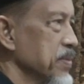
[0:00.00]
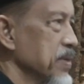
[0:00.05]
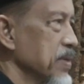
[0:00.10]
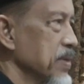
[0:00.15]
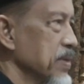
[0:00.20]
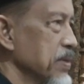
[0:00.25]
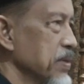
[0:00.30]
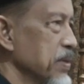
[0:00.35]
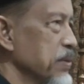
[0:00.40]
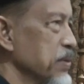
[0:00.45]

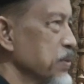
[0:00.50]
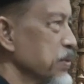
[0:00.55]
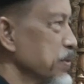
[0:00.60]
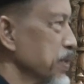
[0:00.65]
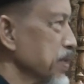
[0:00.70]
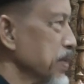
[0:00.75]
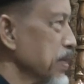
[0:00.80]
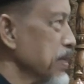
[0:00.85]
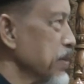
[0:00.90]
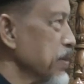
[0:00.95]
Nah,
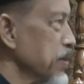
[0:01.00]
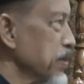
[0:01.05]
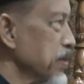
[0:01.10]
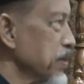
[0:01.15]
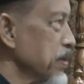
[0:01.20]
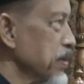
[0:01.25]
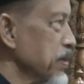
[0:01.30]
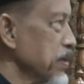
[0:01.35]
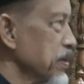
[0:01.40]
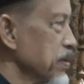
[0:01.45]
tentu ini
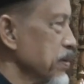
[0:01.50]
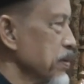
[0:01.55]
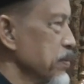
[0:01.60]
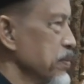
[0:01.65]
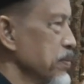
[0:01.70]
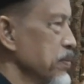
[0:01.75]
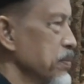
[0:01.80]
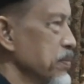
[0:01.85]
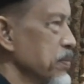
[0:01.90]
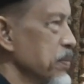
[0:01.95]

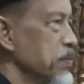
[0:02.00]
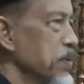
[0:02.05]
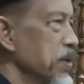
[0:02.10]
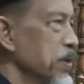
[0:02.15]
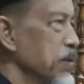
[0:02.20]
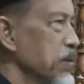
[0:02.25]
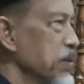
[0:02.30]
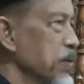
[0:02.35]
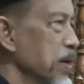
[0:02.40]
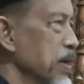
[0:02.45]

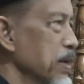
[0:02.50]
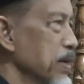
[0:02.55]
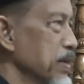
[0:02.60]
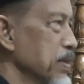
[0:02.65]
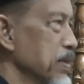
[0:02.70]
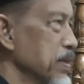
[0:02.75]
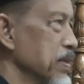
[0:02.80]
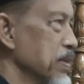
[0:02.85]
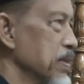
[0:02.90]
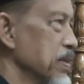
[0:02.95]
memerlukan
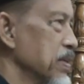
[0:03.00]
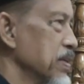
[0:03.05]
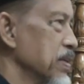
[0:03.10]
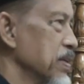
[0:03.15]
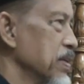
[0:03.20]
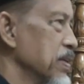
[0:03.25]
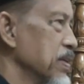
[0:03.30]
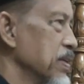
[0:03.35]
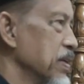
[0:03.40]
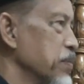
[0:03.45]

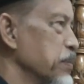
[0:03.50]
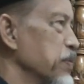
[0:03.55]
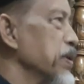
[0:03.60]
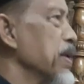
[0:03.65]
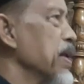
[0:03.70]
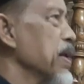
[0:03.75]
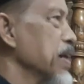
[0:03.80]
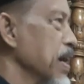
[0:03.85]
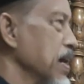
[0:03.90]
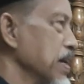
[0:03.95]
ya
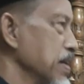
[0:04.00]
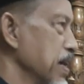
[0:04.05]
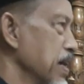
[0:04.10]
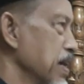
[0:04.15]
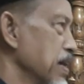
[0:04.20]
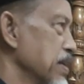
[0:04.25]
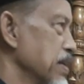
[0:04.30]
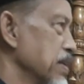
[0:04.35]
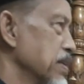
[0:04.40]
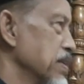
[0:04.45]

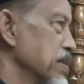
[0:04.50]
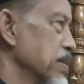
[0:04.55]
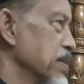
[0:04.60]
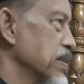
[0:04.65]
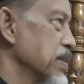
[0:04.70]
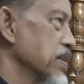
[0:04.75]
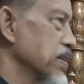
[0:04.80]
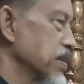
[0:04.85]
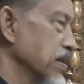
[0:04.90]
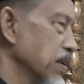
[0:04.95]
penanganan,
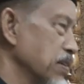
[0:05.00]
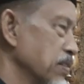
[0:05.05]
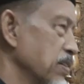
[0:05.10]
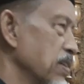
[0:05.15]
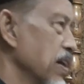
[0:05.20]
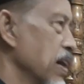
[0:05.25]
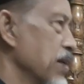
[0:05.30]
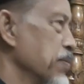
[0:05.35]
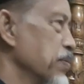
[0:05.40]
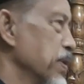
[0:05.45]

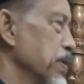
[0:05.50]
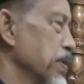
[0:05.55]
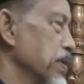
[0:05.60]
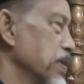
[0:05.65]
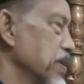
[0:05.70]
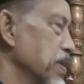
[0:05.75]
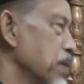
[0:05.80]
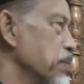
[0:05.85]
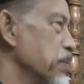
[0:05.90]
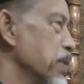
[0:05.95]

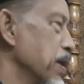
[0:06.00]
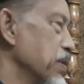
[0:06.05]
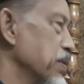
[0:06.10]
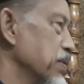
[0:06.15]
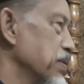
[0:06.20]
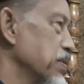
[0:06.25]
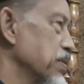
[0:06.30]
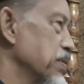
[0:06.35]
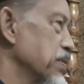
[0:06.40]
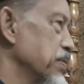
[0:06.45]
kesiapan yang
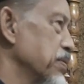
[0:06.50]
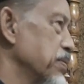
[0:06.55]
bagus.